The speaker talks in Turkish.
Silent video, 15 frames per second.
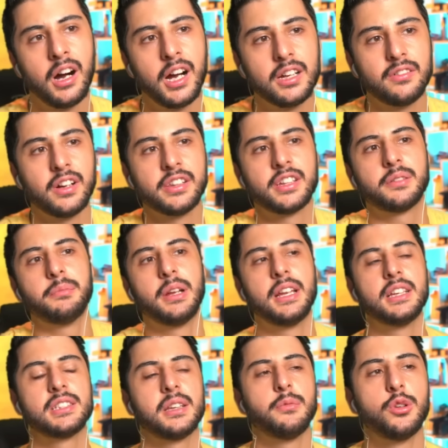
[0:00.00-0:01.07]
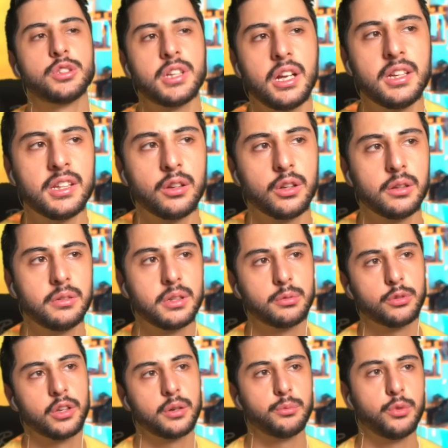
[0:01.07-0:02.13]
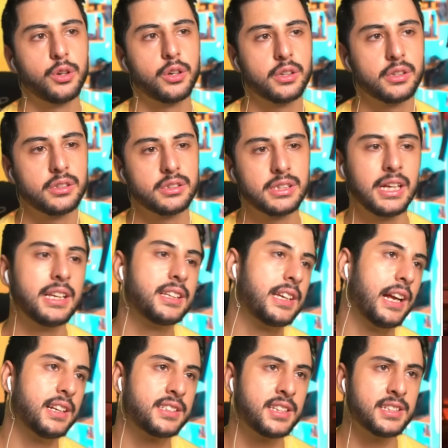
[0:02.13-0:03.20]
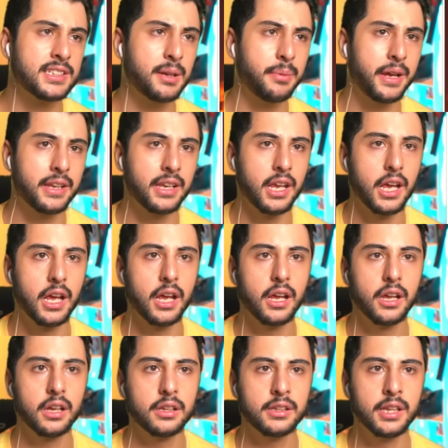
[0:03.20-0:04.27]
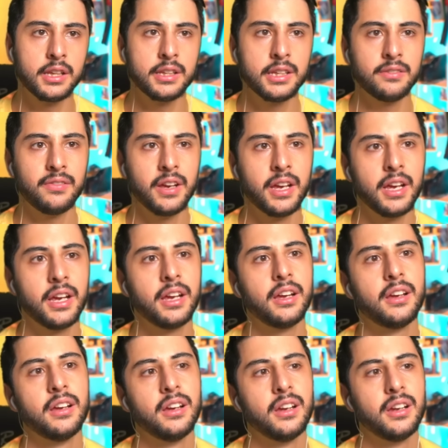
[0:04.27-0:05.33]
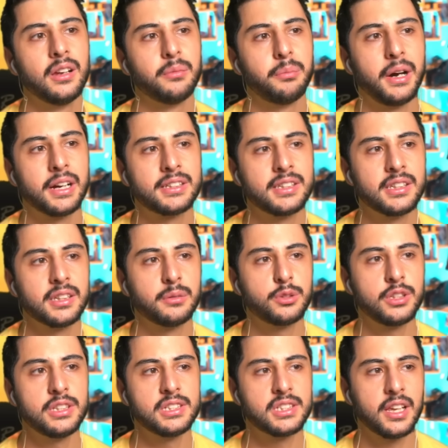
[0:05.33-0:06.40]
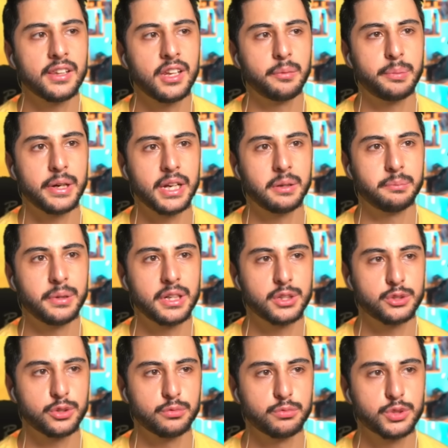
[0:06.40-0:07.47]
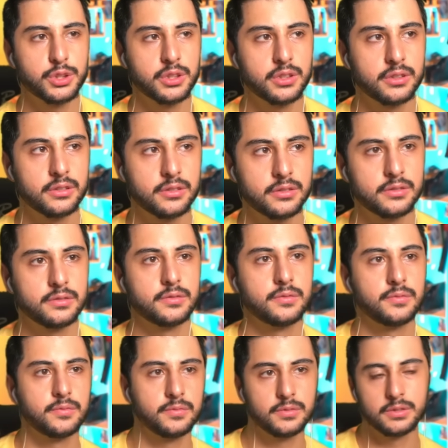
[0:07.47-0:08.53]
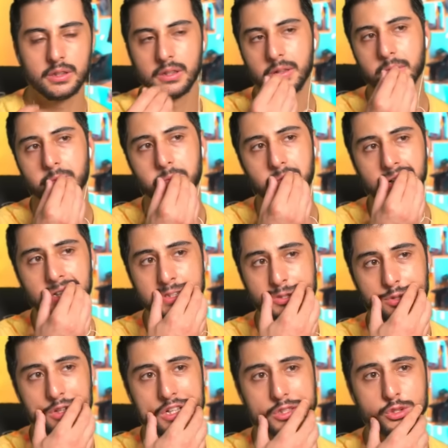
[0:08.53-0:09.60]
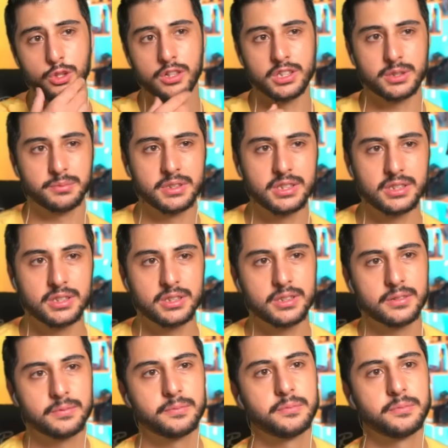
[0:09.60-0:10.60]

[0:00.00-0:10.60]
Hayvanların melezleme özelliği de olabilir bunların bu arada. Gel, gelsinize benle dedi ve baktığında bütün insanlar paramparça olmuşlar. Astrolar çok acımasız.